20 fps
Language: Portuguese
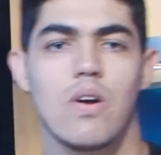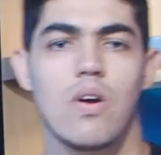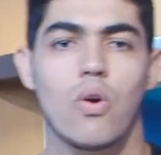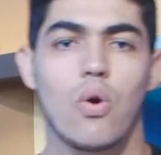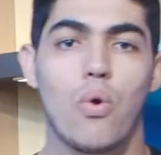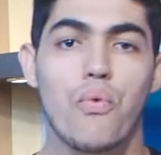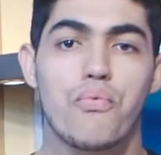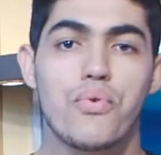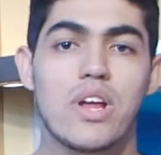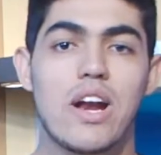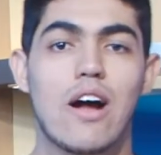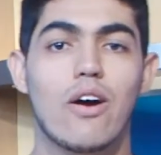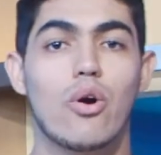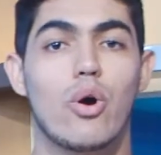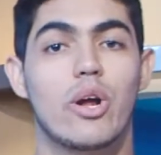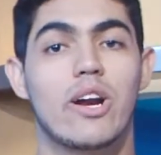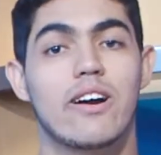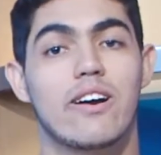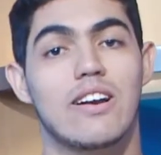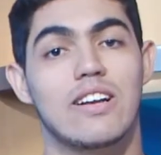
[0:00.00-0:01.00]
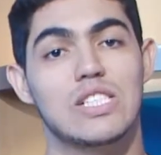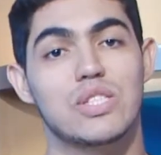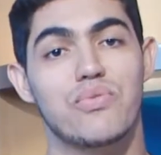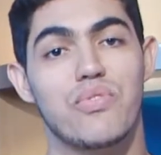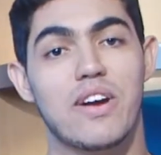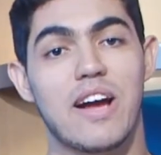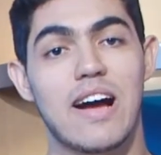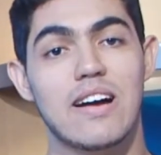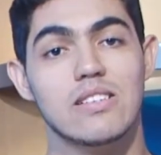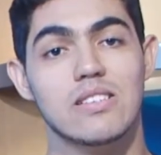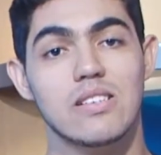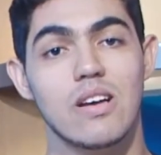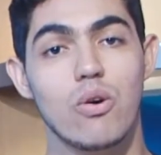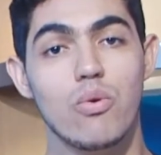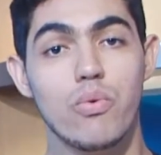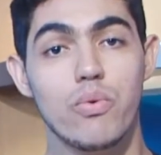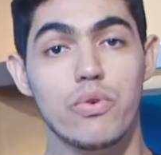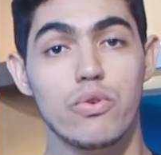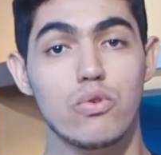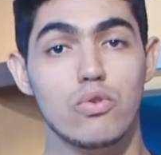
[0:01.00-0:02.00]
Confira agora a
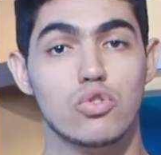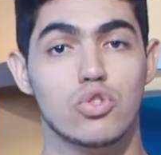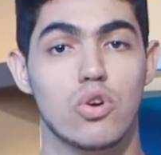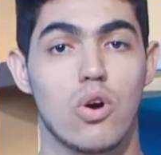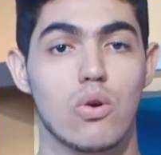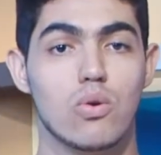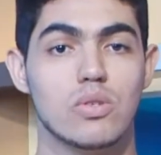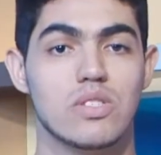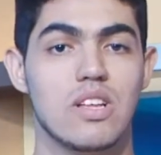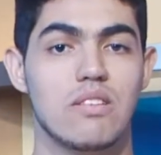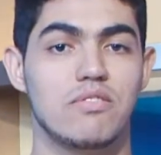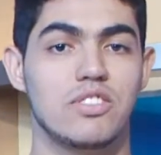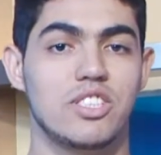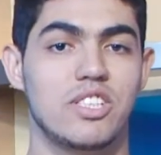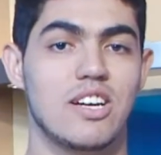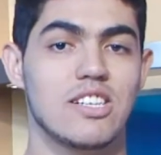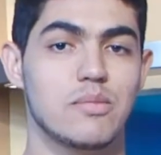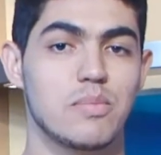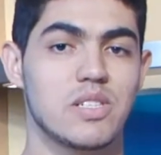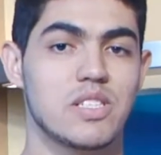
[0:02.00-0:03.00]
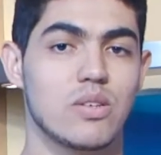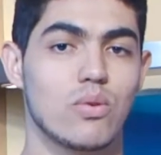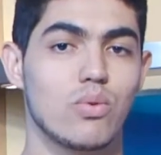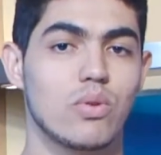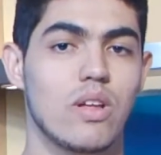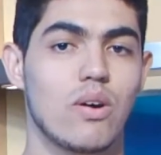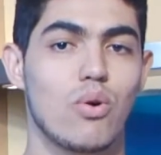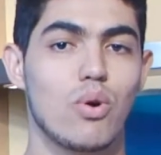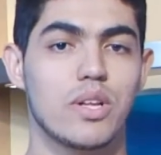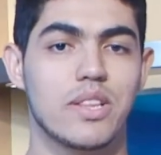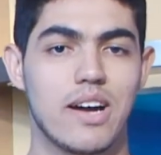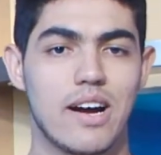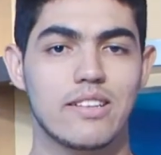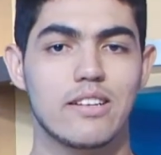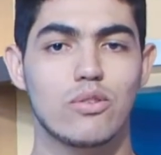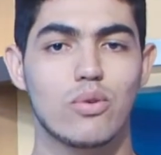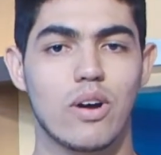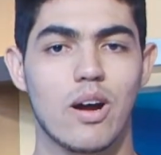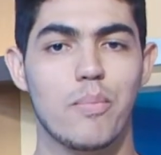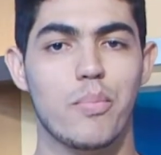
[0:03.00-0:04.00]
classificação e os jogos da 22ª rodada
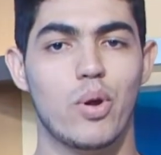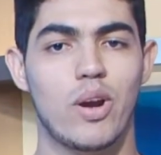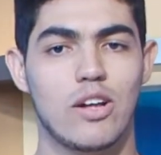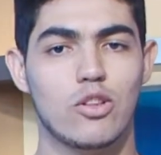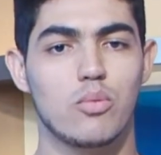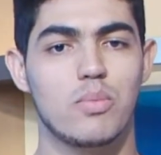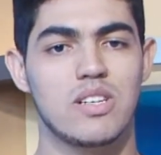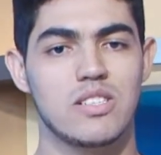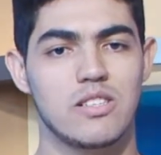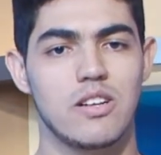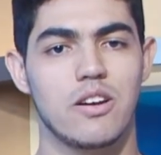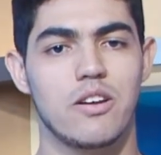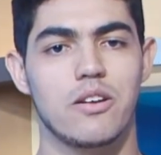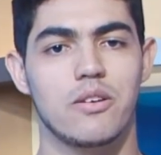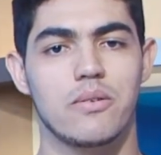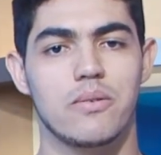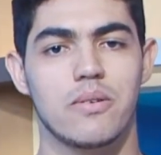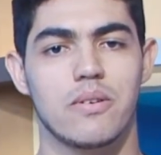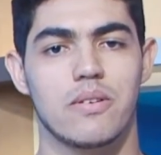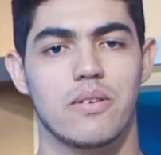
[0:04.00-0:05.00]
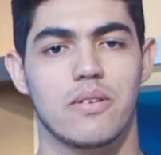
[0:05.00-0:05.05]
do Campeonato Brasileiro.